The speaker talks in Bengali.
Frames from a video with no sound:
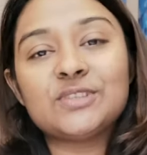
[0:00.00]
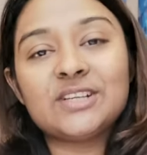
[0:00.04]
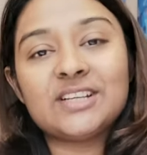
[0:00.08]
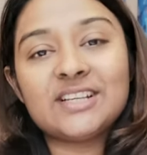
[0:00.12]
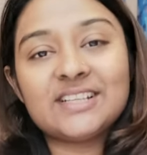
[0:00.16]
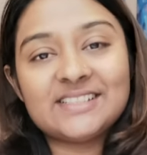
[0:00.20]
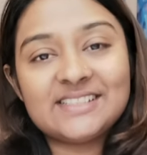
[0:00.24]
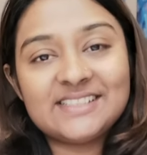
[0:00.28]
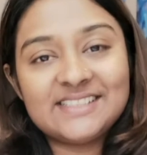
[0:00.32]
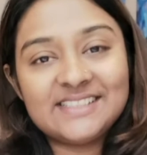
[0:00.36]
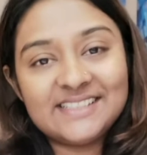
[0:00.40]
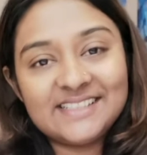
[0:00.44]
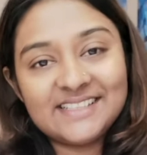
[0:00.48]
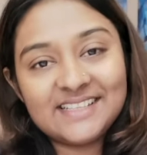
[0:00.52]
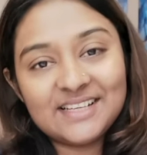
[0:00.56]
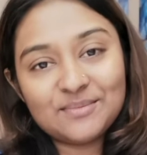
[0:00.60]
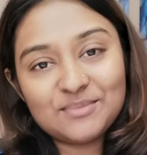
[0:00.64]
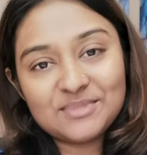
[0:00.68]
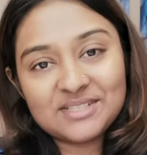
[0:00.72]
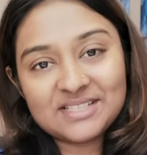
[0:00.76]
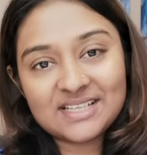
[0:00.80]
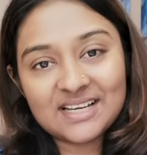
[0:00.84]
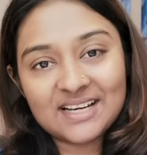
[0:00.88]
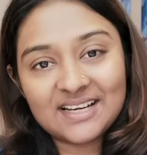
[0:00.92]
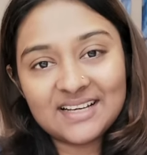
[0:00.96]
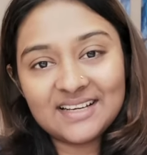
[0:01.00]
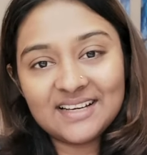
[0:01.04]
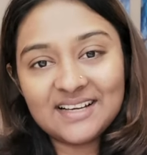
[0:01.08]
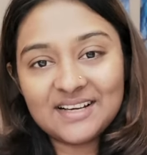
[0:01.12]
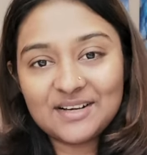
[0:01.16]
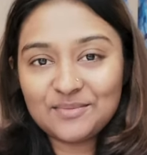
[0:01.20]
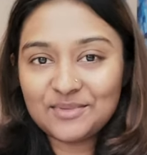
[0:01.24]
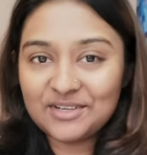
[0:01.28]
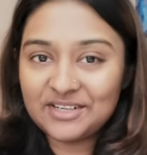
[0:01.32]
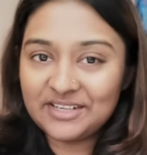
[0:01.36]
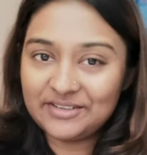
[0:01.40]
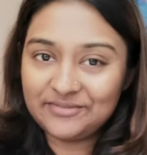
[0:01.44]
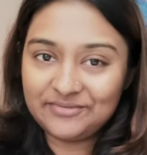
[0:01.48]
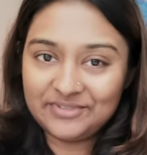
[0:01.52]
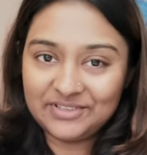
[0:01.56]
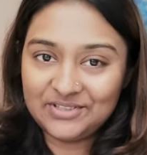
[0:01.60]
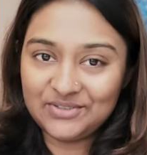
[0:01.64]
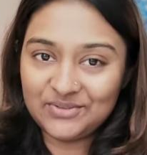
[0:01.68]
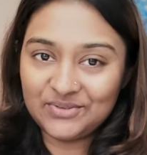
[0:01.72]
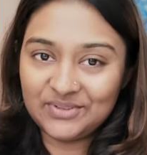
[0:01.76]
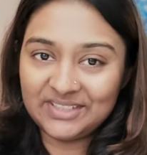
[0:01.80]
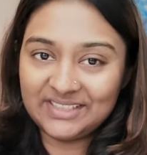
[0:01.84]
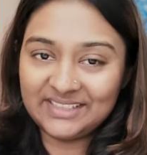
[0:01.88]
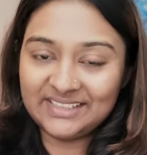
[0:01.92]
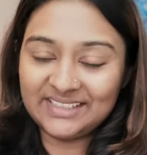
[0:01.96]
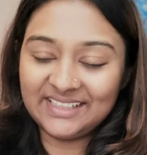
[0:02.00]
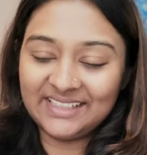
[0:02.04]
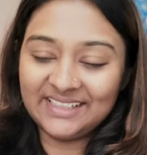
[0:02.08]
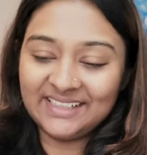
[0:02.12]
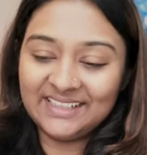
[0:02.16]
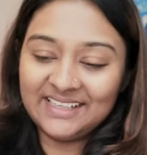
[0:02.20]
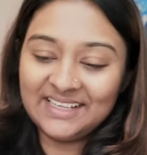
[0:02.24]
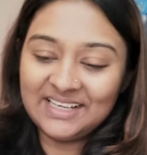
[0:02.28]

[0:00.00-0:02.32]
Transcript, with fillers: জানাচ্ছি আমি শায়লা আমার এই ভিডিওটিতে